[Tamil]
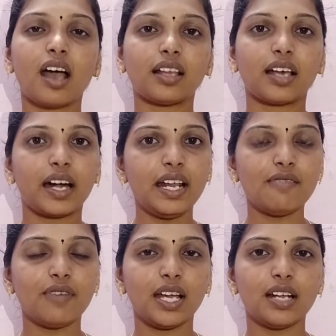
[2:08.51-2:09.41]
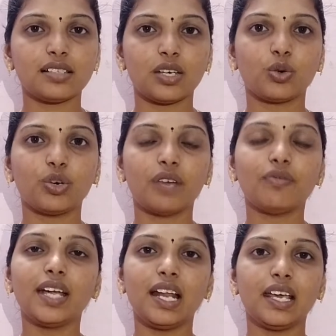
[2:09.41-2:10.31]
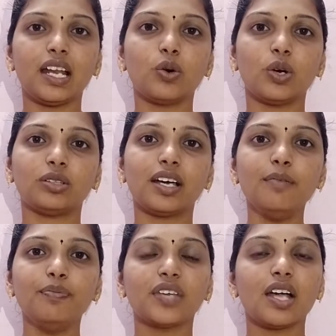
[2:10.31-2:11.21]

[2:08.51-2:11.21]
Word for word: அந்த கடையில் வேலை செய்யக்கூடிய வேலையில் ஒருத்தர்